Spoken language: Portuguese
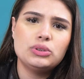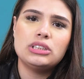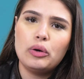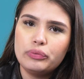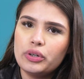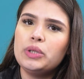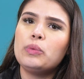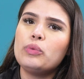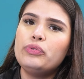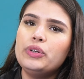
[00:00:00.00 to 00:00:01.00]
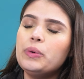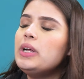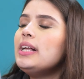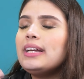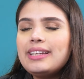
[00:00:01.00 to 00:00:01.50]
de usar um foninho com fio,
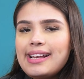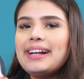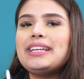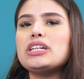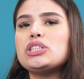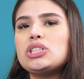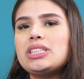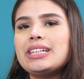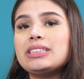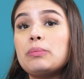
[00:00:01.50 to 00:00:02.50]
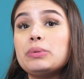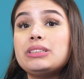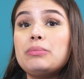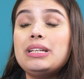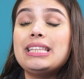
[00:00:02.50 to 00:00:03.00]
e aqui a gente tem essa
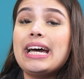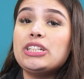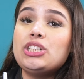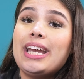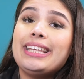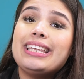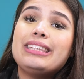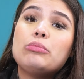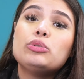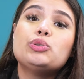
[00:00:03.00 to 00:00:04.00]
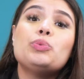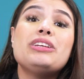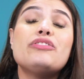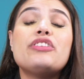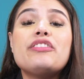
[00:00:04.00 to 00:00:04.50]
possibilidade. E ainda temos o
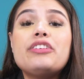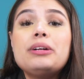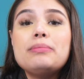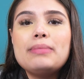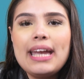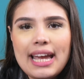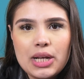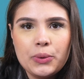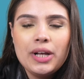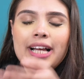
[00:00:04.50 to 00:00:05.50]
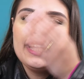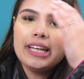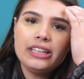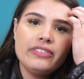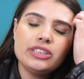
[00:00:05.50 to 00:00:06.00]
infravermelho, que
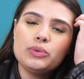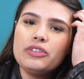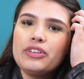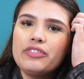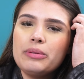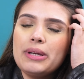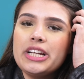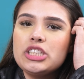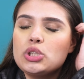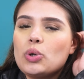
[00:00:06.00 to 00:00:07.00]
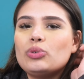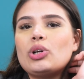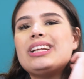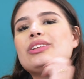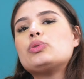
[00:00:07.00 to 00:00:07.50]
através do infravermelho a gente
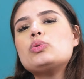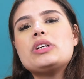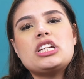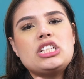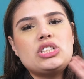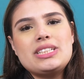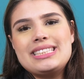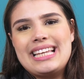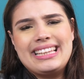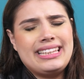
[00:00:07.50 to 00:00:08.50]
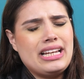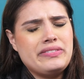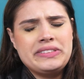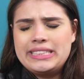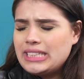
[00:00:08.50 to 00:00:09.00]
controla tudo que a gente quiser:
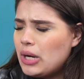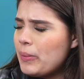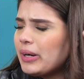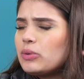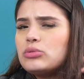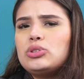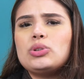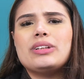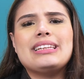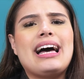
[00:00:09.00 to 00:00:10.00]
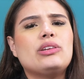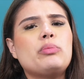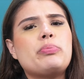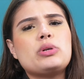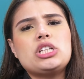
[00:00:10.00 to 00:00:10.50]
televisão,
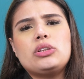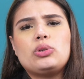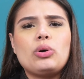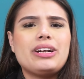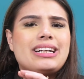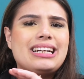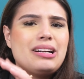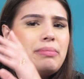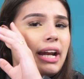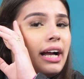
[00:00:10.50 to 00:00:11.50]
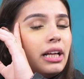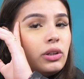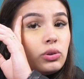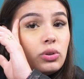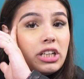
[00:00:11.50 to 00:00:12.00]
ar-condicionado, projetor, câmera,
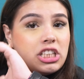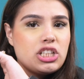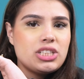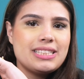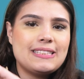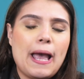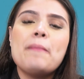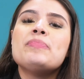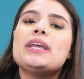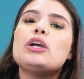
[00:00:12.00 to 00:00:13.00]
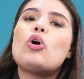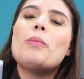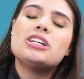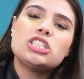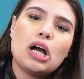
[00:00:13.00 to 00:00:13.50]
tudo que a gente quiser. E
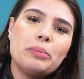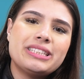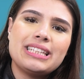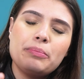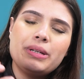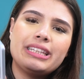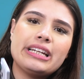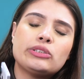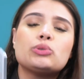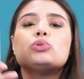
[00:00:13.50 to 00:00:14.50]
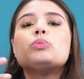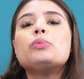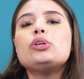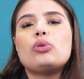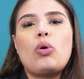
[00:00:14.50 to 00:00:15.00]
como a Xiaomi sempre traz tudo
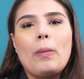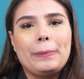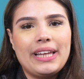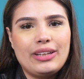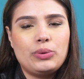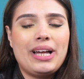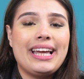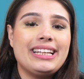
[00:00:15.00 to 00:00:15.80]
muito completo, ela